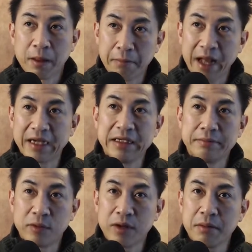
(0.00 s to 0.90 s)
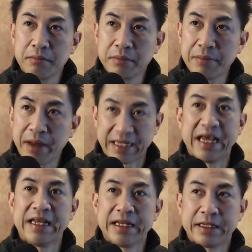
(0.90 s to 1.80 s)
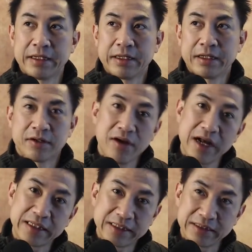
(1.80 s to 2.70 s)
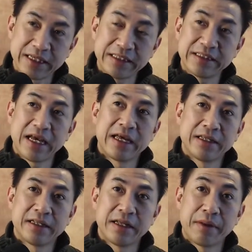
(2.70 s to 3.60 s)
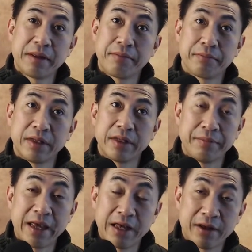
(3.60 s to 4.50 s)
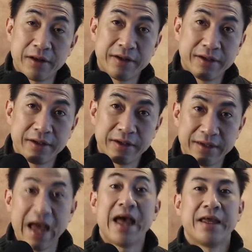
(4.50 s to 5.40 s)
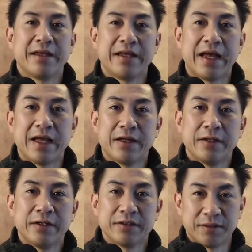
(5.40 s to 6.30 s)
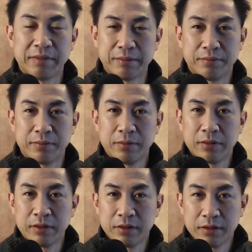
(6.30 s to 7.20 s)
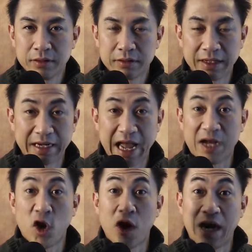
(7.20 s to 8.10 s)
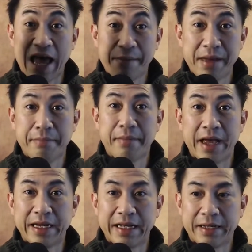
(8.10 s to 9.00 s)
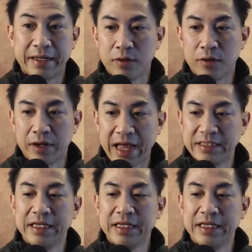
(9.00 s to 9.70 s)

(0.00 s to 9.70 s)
มากขึ้นเหมือนว่ามีบัตรเครดิต ก็อาจจะใช้จ่ายในเพจอีเบได้นะฮะสำหรับธนาคารออนไลน์แบบใหม่นะครับ ของแอดเจน